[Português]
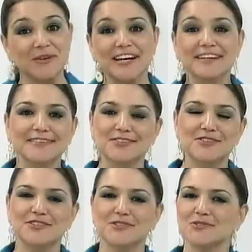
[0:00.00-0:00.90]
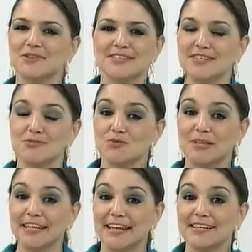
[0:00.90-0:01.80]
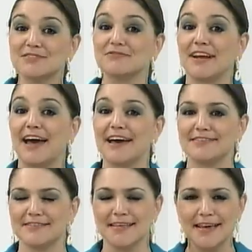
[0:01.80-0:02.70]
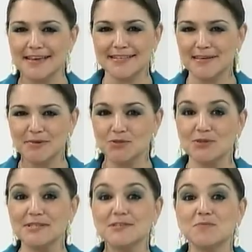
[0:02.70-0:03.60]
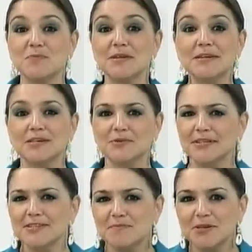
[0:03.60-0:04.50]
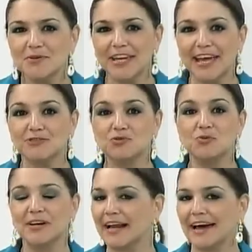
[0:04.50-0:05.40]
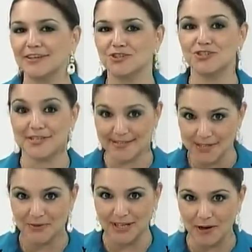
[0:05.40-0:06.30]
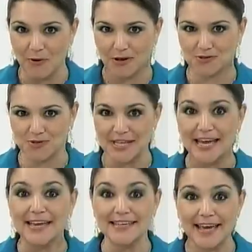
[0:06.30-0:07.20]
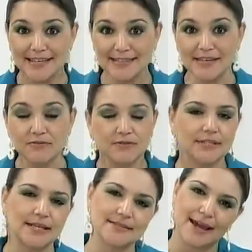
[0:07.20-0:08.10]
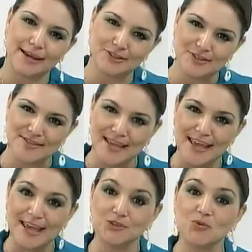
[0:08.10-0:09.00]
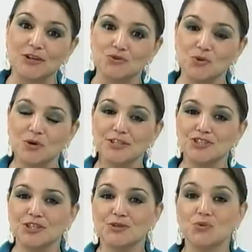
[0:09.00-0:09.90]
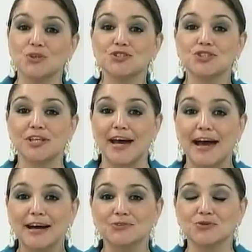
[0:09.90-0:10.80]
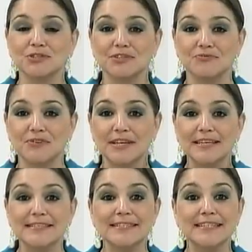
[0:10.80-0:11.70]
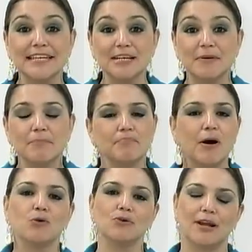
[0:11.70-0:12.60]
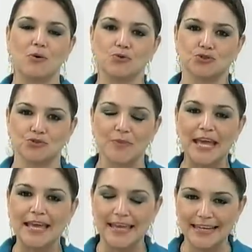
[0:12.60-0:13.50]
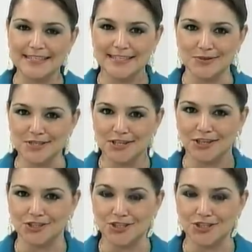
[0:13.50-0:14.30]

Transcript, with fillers: antes disso, nós temos uma daquelas frases que sempre nos inspiram e inspiram quem atua na área de gestão e negócios. E esta vem das artes. É do ator e diretor de teatro, TV e cinema Paulo Araújo. Ele ensina o seguinte: